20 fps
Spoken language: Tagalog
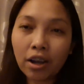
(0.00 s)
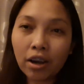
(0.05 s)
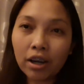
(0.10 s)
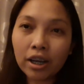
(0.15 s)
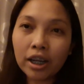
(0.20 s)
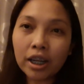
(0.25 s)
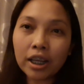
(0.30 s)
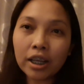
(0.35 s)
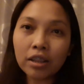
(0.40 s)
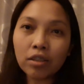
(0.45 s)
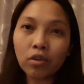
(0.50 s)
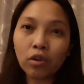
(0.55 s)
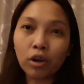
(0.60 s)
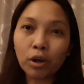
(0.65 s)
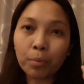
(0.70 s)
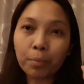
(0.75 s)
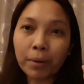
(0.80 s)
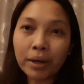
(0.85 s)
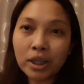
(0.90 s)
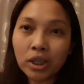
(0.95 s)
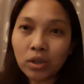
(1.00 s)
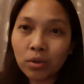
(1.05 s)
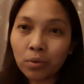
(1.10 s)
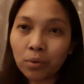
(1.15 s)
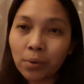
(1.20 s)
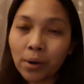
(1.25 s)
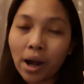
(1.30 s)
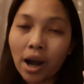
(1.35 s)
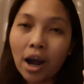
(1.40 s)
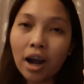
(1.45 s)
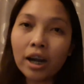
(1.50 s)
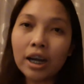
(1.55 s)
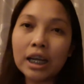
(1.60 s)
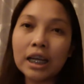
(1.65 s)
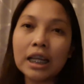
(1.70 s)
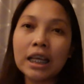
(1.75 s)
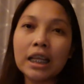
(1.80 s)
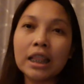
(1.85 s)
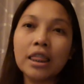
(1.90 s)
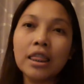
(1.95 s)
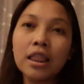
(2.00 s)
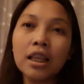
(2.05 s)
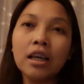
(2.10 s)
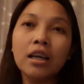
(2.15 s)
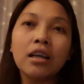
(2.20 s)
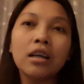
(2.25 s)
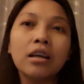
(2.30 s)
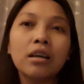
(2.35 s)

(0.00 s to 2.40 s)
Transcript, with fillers: Arlene or Pastora Arlene